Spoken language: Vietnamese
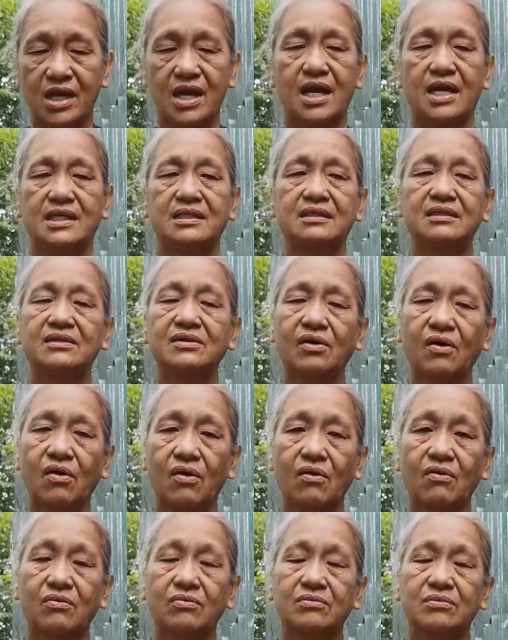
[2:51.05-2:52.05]
sâu
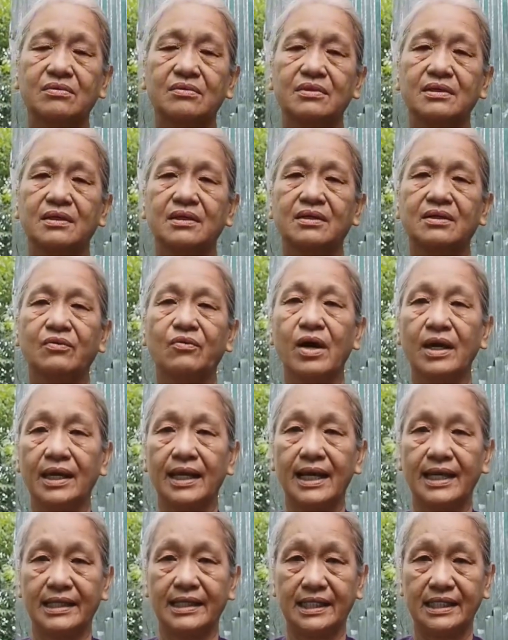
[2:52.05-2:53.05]
về như cô
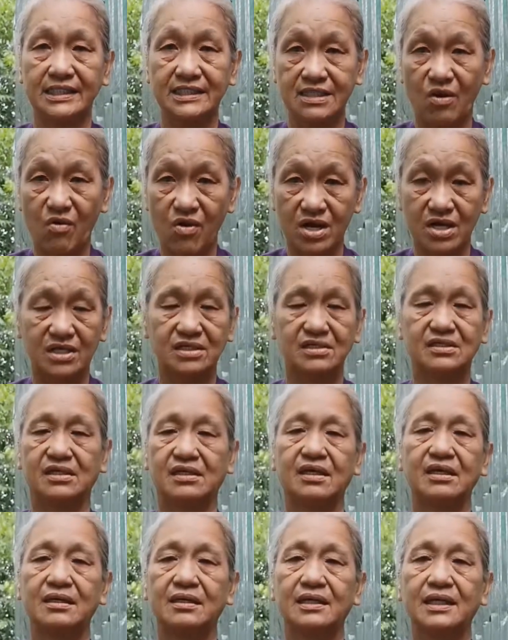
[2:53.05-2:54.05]
hoặc là nghĩ
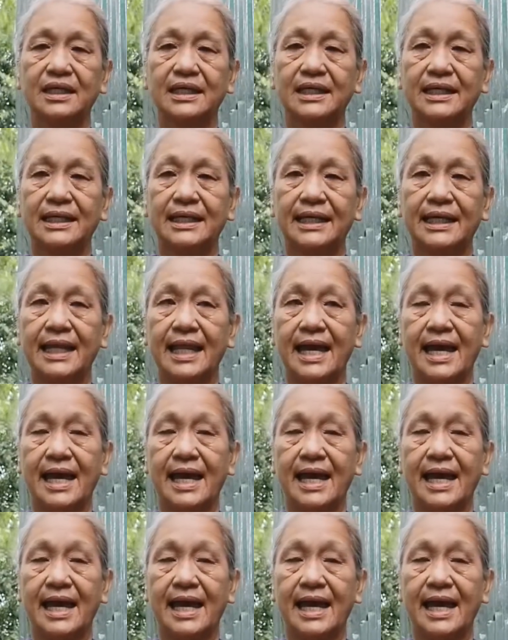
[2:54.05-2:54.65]
sâu hơn nữa yeah.